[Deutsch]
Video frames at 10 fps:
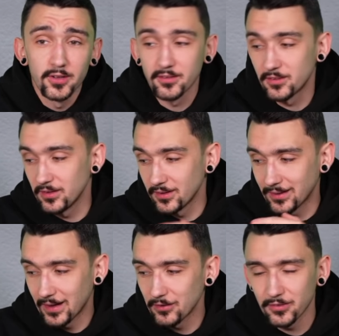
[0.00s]
heute die
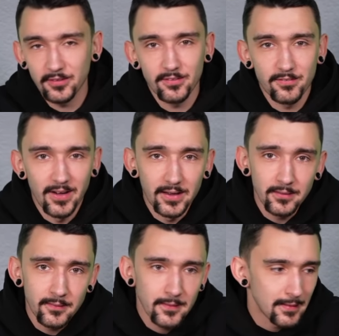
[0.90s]
KFS 2